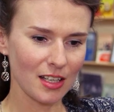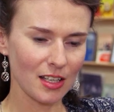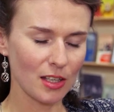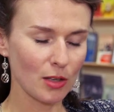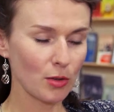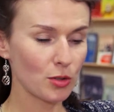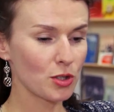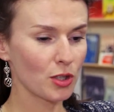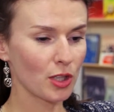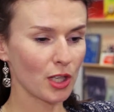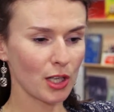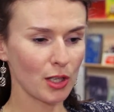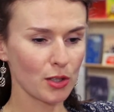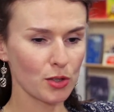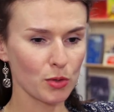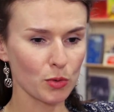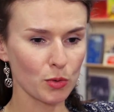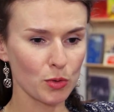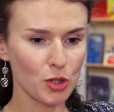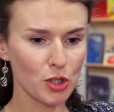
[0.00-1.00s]
Я очень
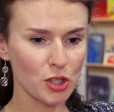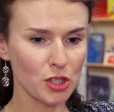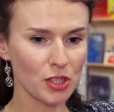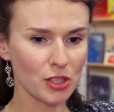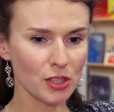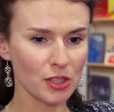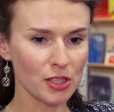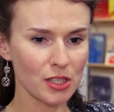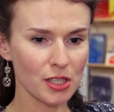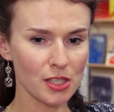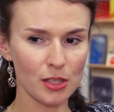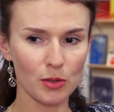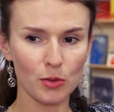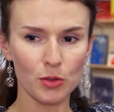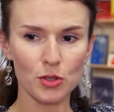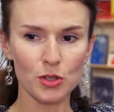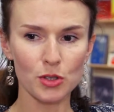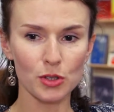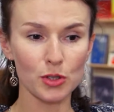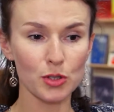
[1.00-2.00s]
хорошо училась, я
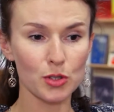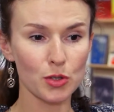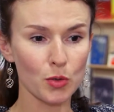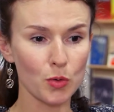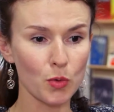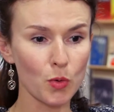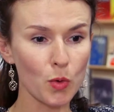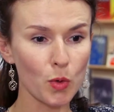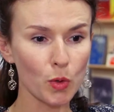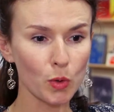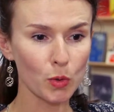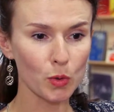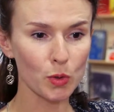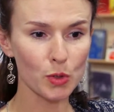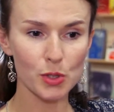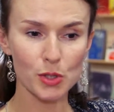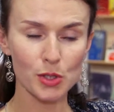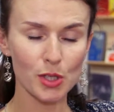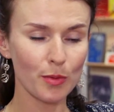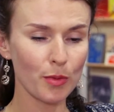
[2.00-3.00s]
закончила школу
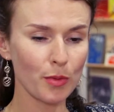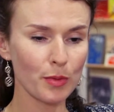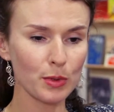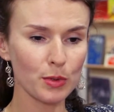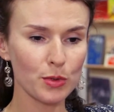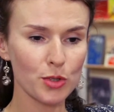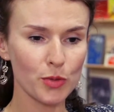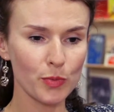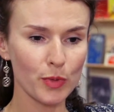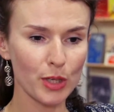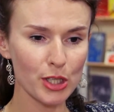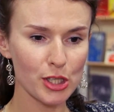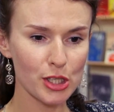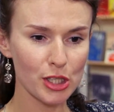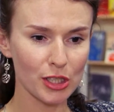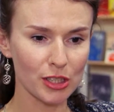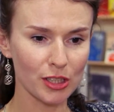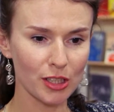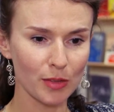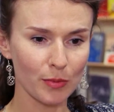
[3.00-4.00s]
с самыми лучшими
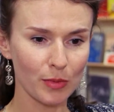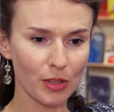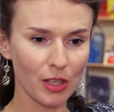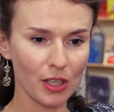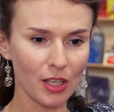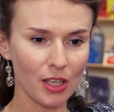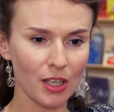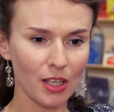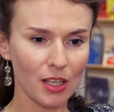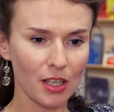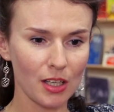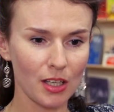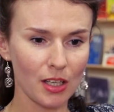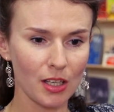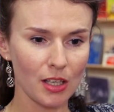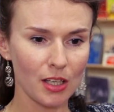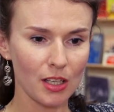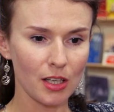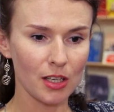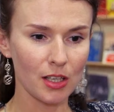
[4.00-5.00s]
оценками –
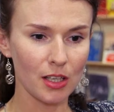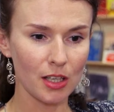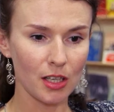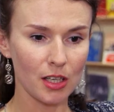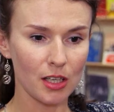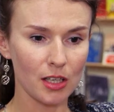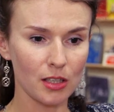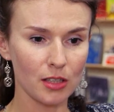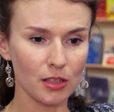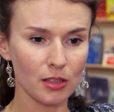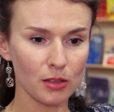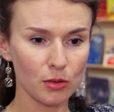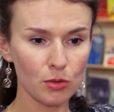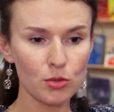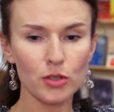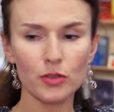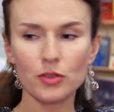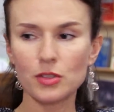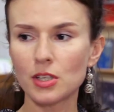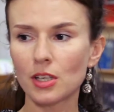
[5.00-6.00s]
я
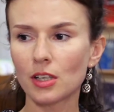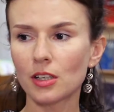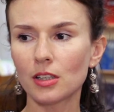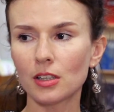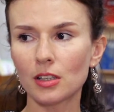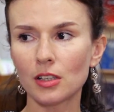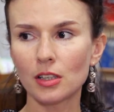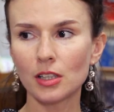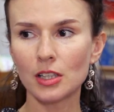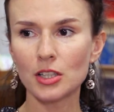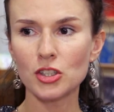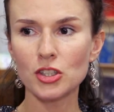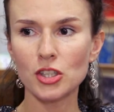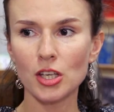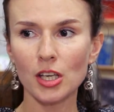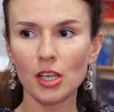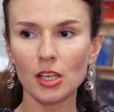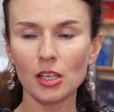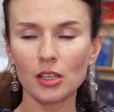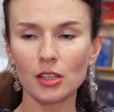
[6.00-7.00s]
лучше всех
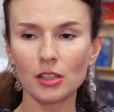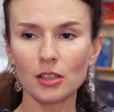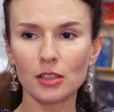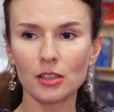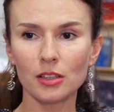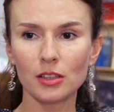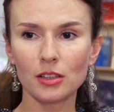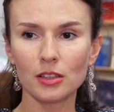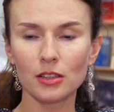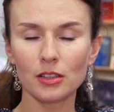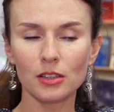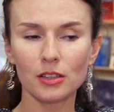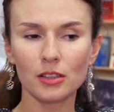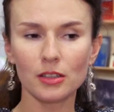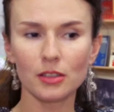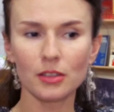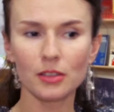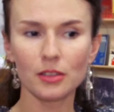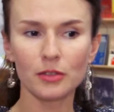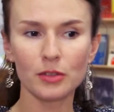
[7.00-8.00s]
клещей
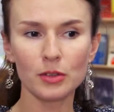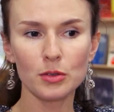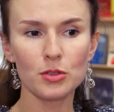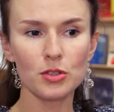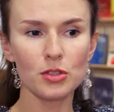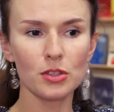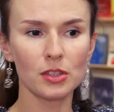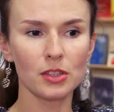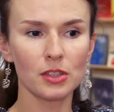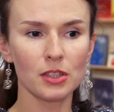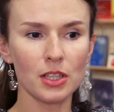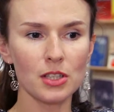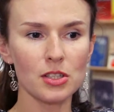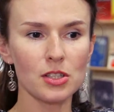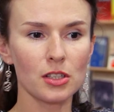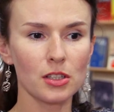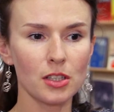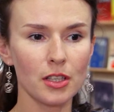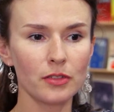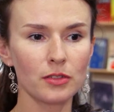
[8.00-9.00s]
выучила
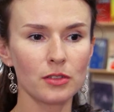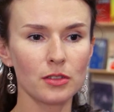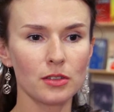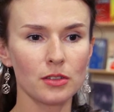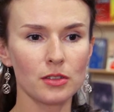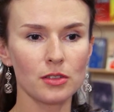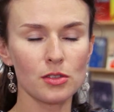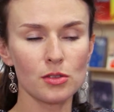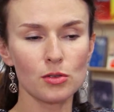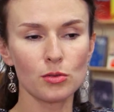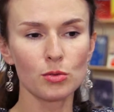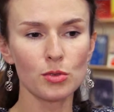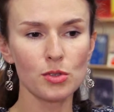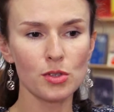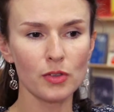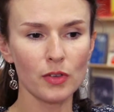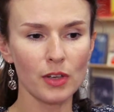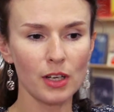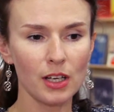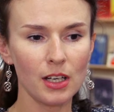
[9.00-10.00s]
наше главное
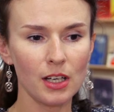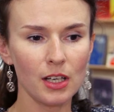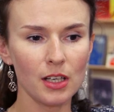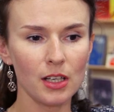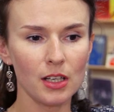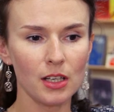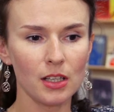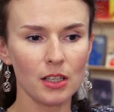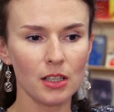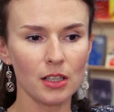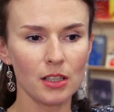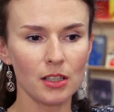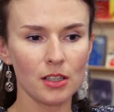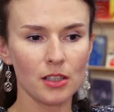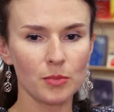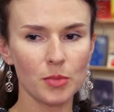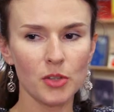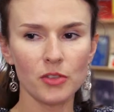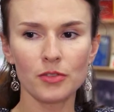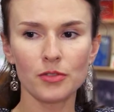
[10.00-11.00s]
искусство –
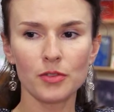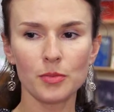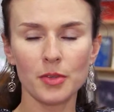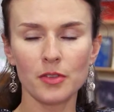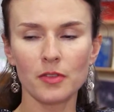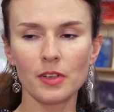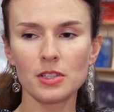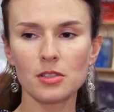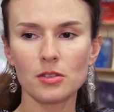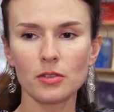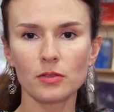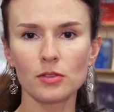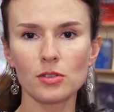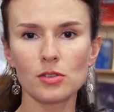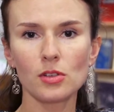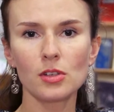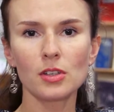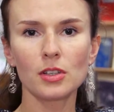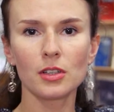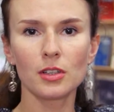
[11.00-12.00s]
выпивать ровно
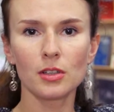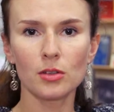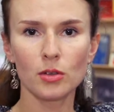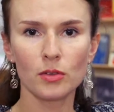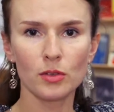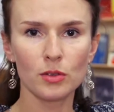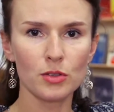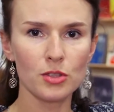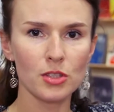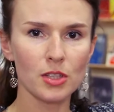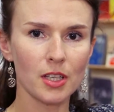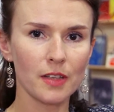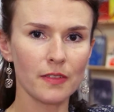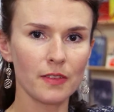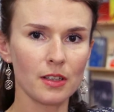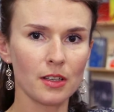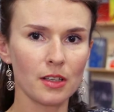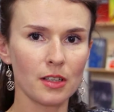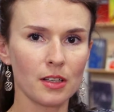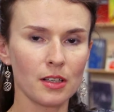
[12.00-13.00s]
столько крови у
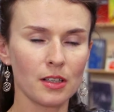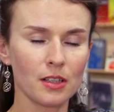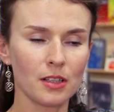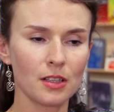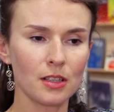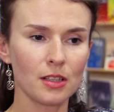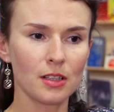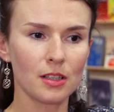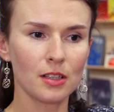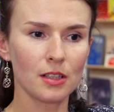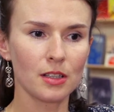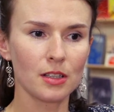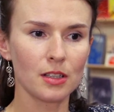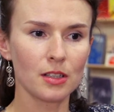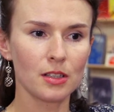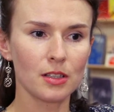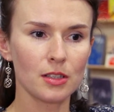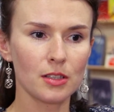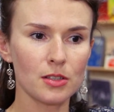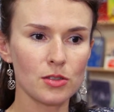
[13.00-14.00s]
человека,
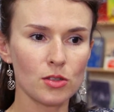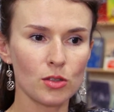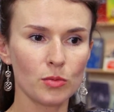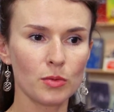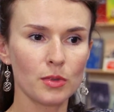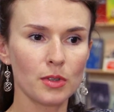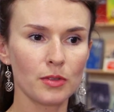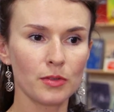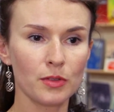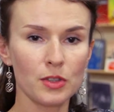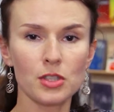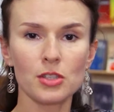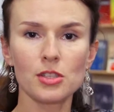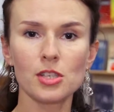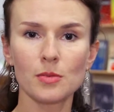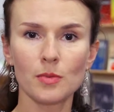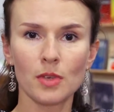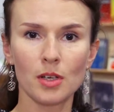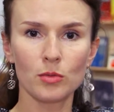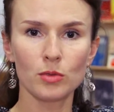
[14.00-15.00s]
чтобы
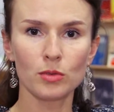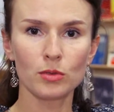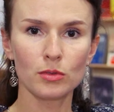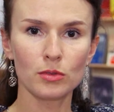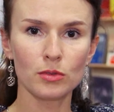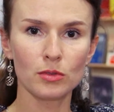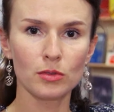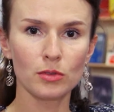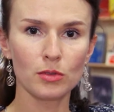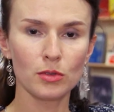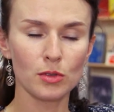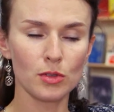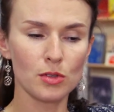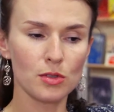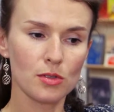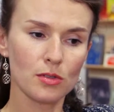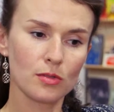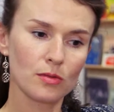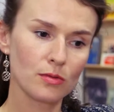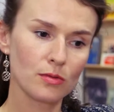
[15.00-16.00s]
выжить самому, то есть